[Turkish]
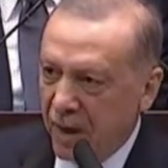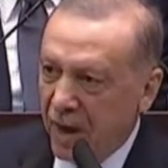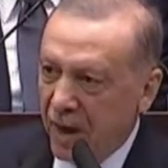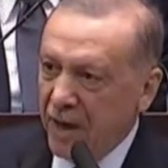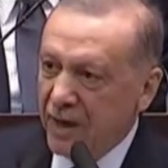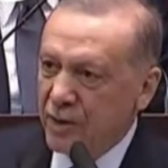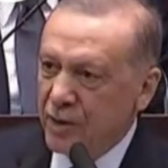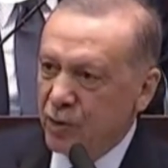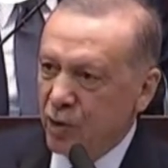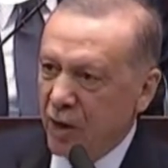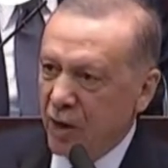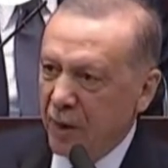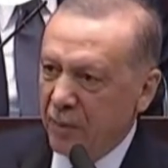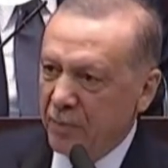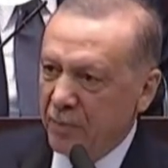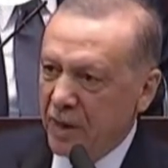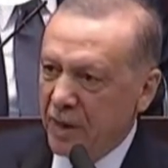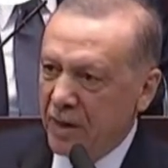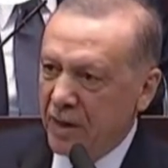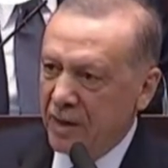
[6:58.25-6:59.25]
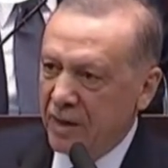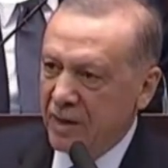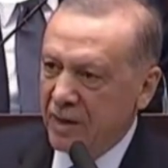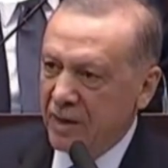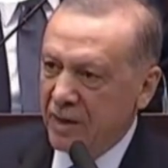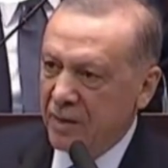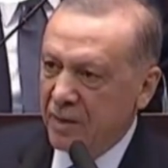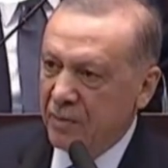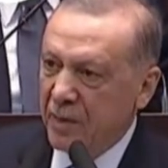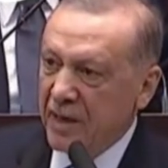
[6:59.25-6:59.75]
Aynı dönemde
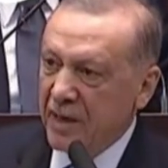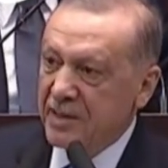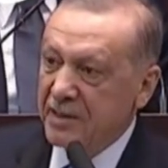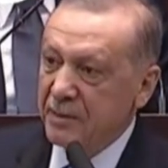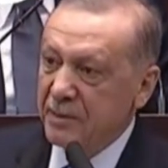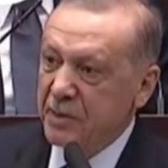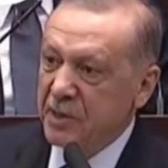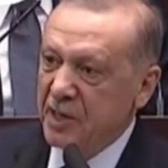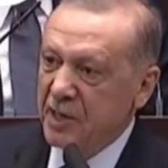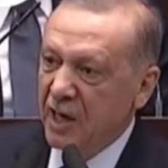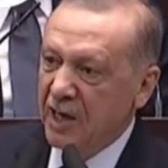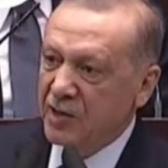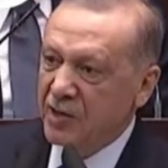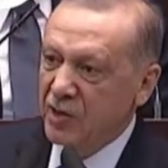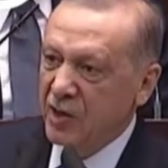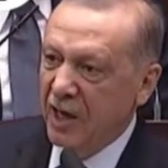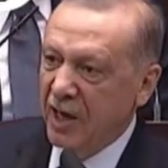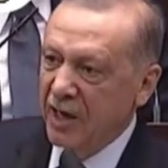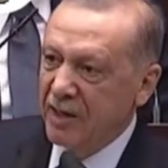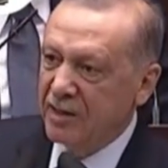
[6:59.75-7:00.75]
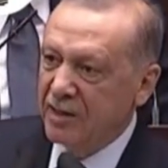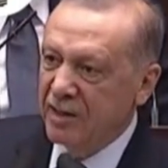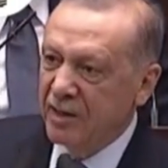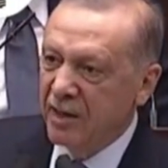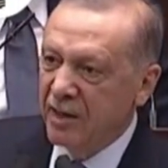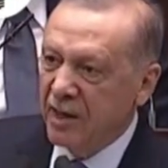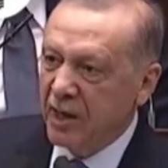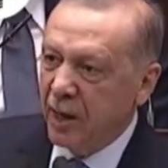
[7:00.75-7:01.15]
partimize açılan